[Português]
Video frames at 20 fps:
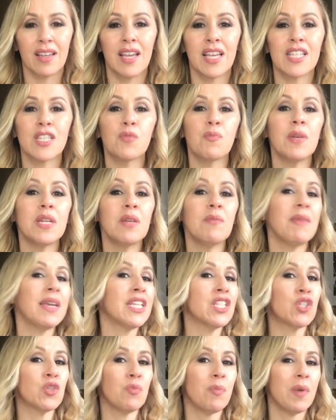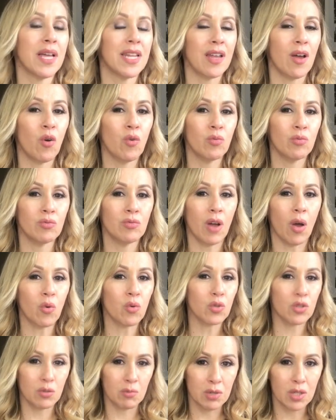Experimente parar um,
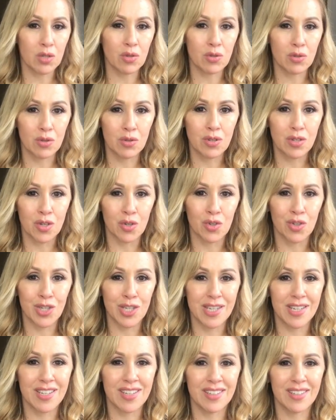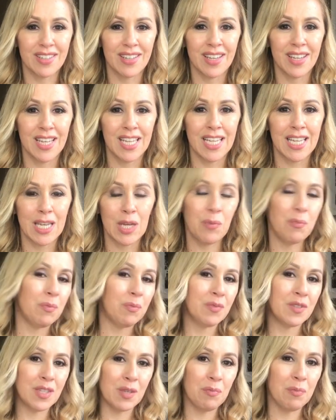alguns minutos do seu dia e
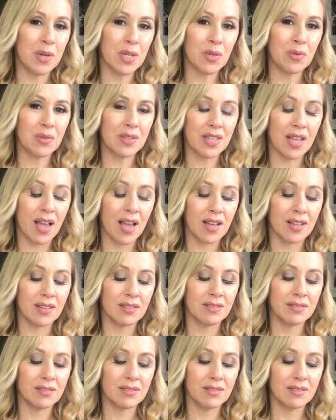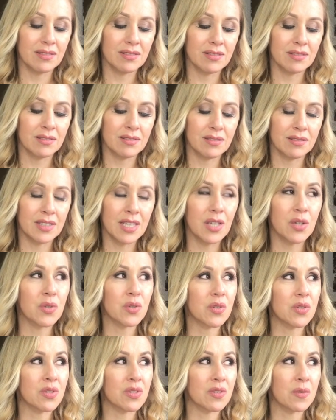se perguntar,
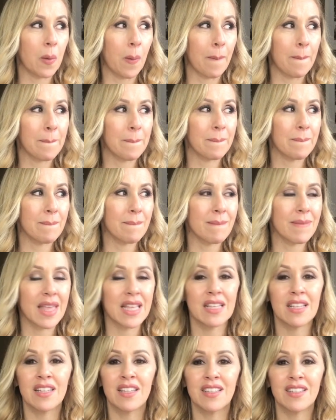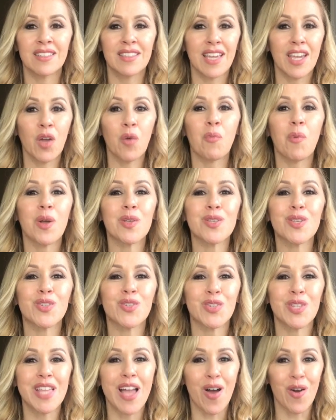Deus, quem eu posso
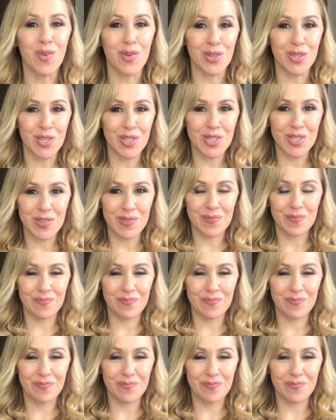ajudar hoje?